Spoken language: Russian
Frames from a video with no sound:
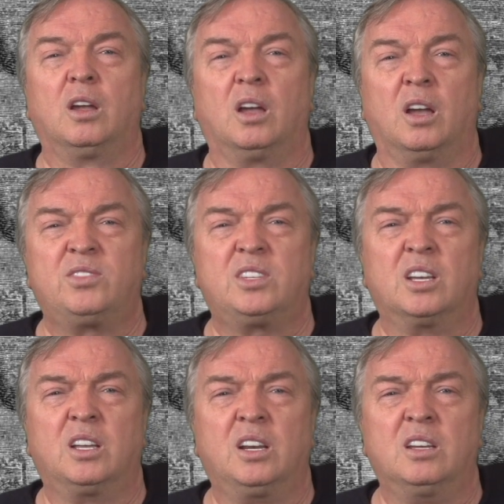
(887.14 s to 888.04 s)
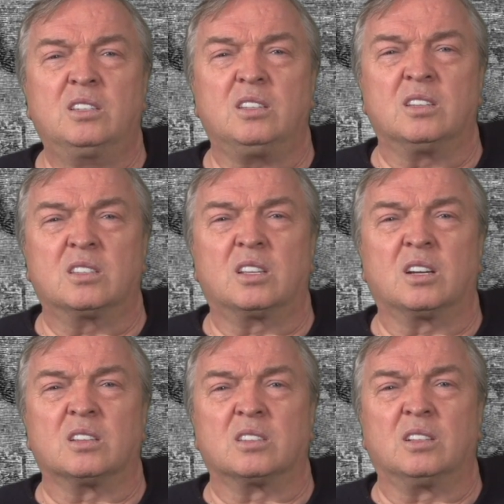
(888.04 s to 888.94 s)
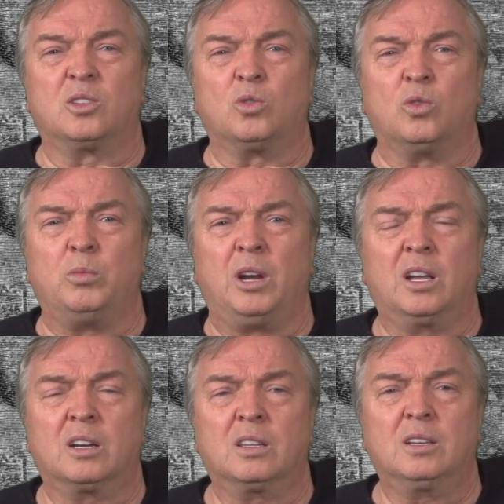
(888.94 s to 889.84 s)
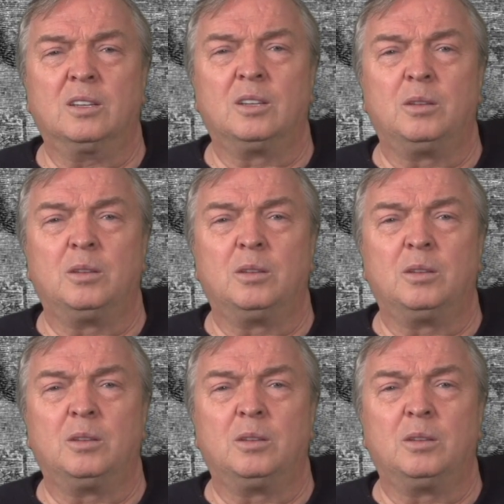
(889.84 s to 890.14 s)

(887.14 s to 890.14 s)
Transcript: а вся грязь из стран золотого миллиарда